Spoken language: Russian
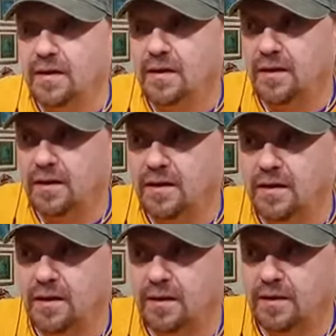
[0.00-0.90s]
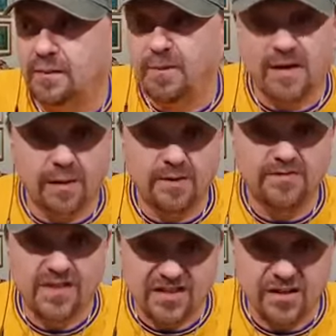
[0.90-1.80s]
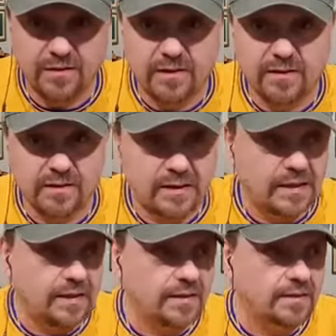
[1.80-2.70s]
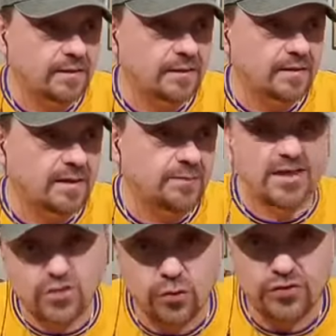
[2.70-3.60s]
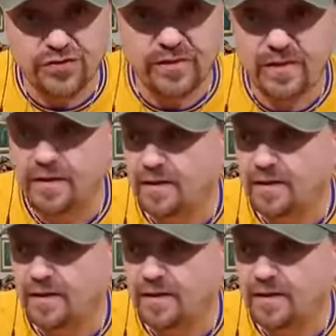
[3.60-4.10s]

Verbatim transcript: пока мы вежливо и как бы настойчиво